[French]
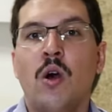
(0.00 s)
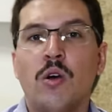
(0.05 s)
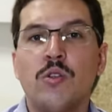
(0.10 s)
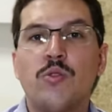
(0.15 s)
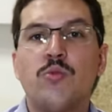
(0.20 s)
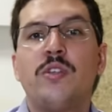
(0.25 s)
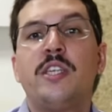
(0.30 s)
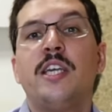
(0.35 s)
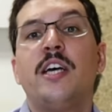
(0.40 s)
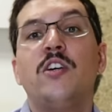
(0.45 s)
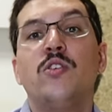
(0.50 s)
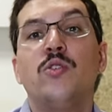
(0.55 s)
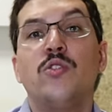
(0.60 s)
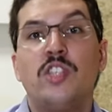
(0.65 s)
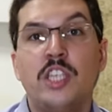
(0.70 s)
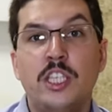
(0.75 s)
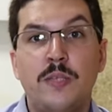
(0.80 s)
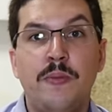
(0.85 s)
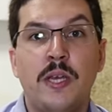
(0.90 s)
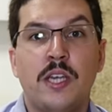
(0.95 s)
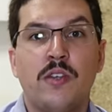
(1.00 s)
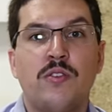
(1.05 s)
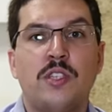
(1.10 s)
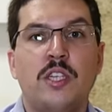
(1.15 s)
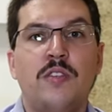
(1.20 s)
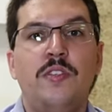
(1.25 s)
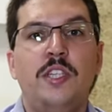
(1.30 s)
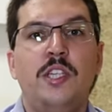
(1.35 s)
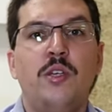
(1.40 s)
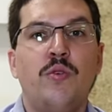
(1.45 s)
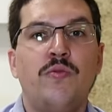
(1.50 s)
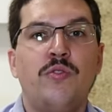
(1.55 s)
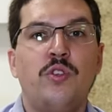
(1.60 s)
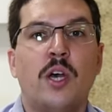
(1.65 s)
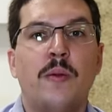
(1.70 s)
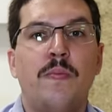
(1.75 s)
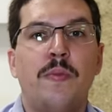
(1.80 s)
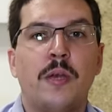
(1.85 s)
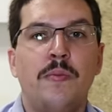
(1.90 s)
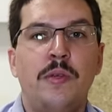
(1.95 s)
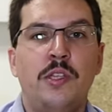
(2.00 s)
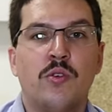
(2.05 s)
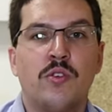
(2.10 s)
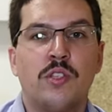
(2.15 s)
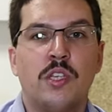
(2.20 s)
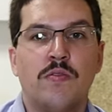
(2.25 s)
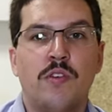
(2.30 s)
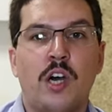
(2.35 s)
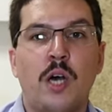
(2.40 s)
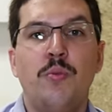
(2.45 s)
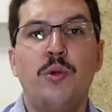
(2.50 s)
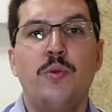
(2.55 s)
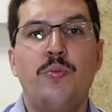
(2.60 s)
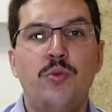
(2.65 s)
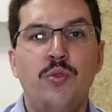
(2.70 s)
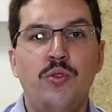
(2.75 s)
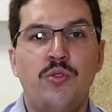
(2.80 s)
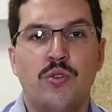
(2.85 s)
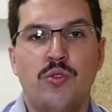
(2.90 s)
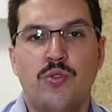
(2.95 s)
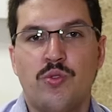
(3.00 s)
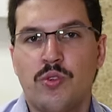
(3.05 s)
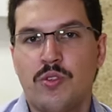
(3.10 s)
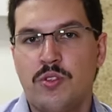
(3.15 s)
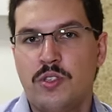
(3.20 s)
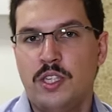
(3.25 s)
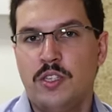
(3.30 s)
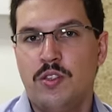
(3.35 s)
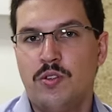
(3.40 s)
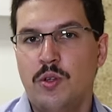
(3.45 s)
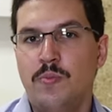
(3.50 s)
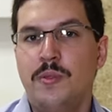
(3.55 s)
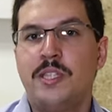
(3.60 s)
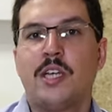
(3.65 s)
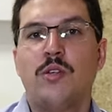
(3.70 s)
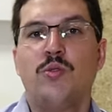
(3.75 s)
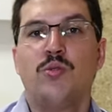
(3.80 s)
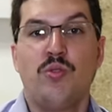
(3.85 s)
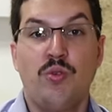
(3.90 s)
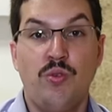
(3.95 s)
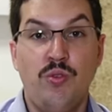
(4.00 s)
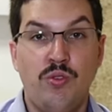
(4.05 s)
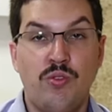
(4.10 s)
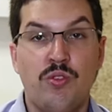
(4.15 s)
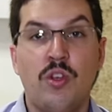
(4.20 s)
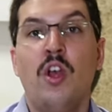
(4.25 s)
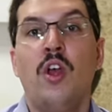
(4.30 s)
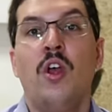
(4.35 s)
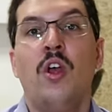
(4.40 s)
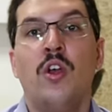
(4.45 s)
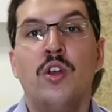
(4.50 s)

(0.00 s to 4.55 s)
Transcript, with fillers: En tout cas, j'espère que cette vidéo vous aura permis d'en savoir un peu plus sur cette mitrailleuse russe.